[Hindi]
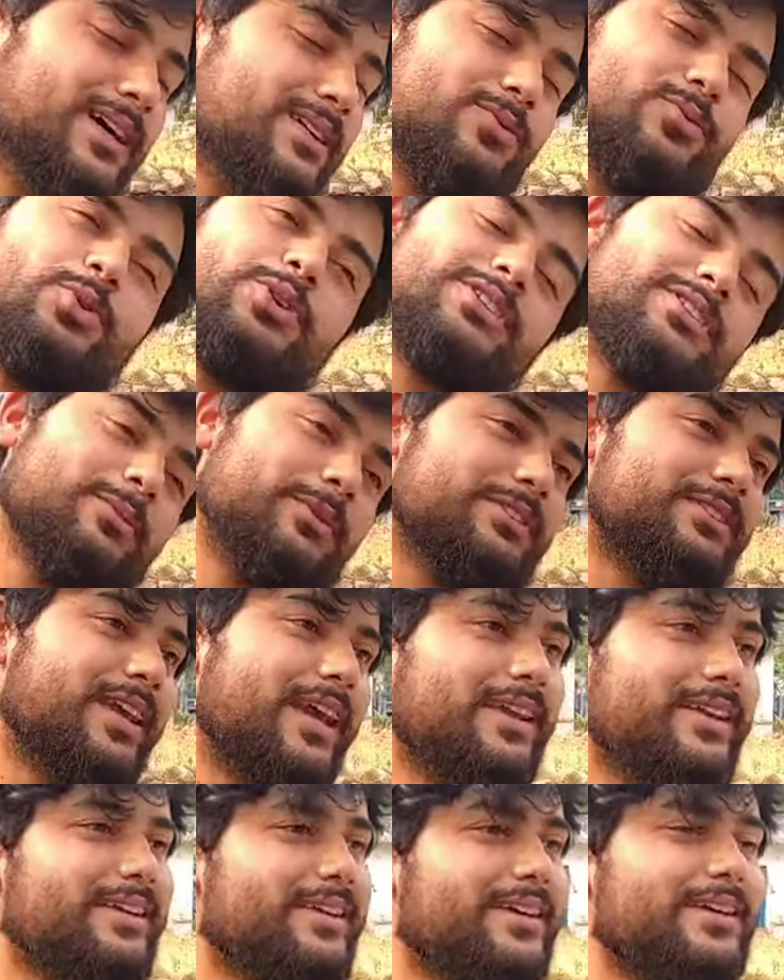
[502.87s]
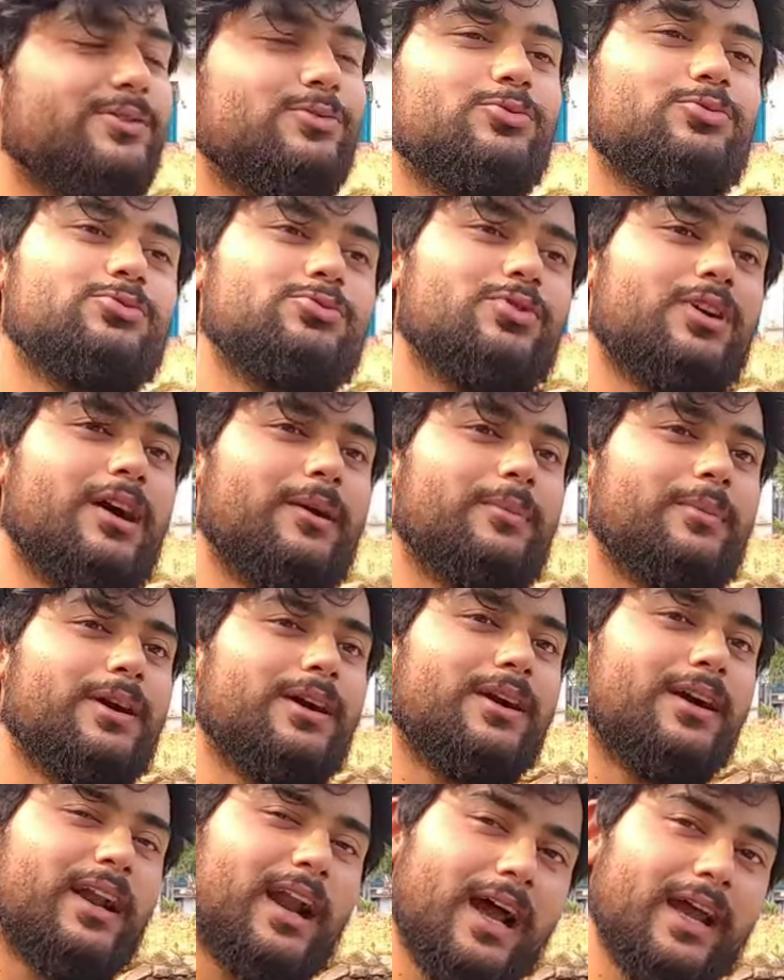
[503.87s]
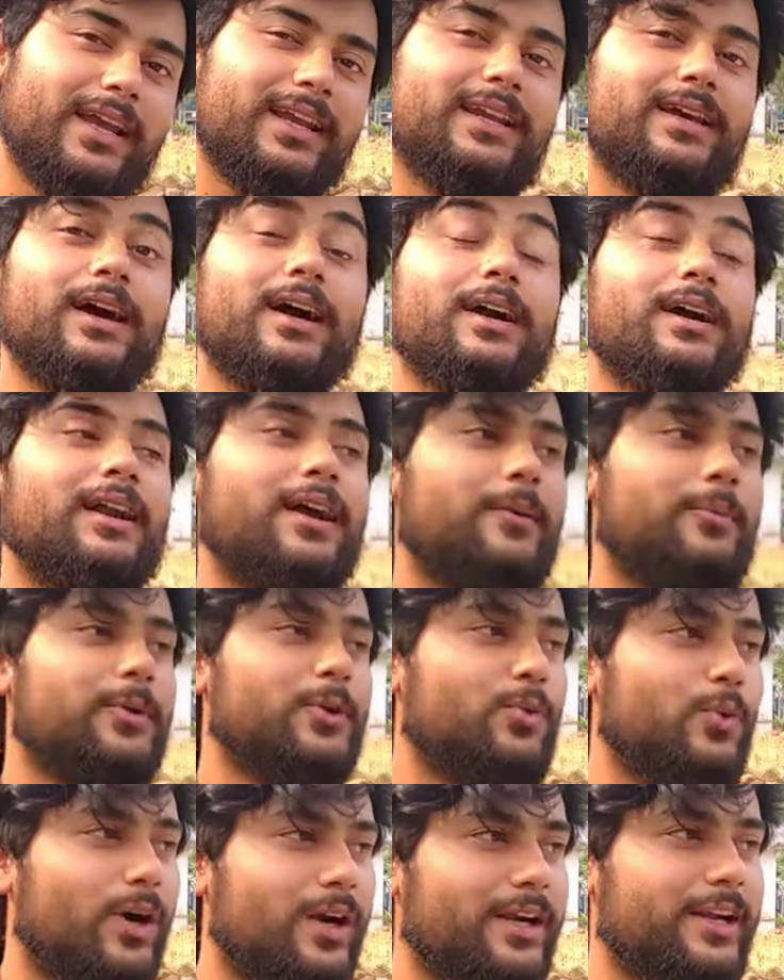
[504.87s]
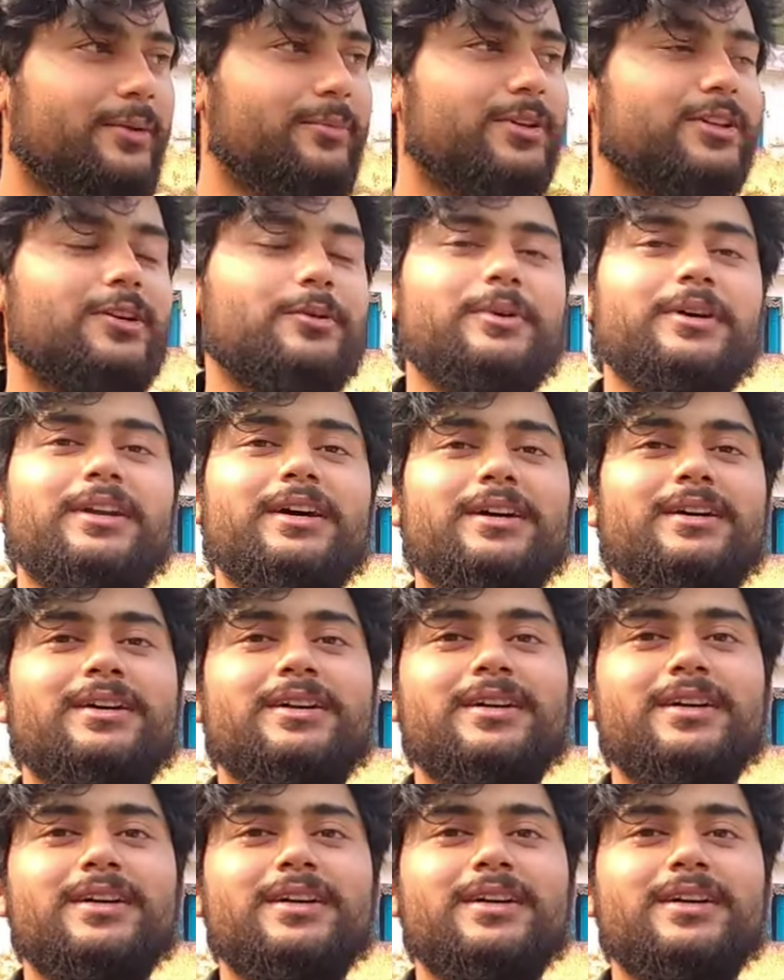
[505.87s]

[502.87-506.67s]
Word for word: ना कोई समस्या ही नहीं है दूध तो आपका घर आके अगर आपकी क्वालिटी में दम है ना